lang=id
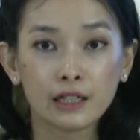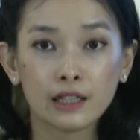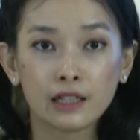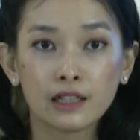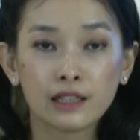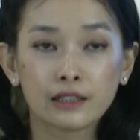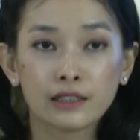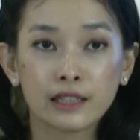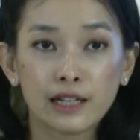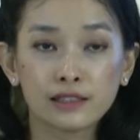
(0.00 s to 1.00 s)
uh,
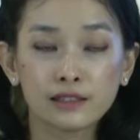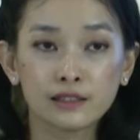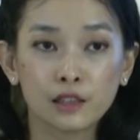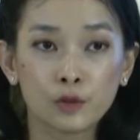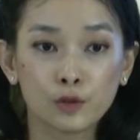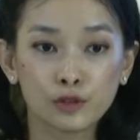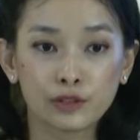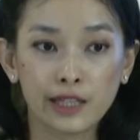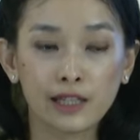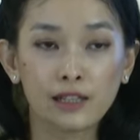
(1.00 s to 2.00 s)
dengan seluruh
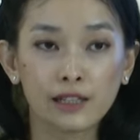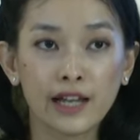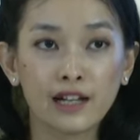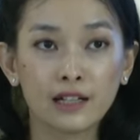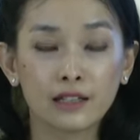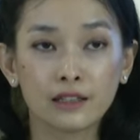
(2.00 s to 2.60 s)
skill yang